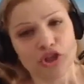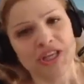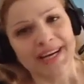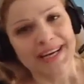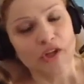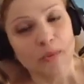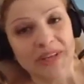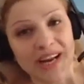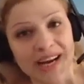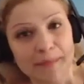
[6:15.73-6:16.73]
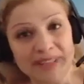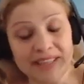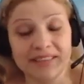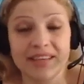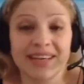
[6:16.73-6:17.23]
llegan a dominar la
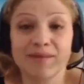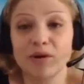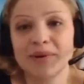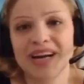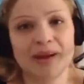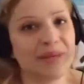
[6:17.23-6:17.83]
mente tienen que volver a la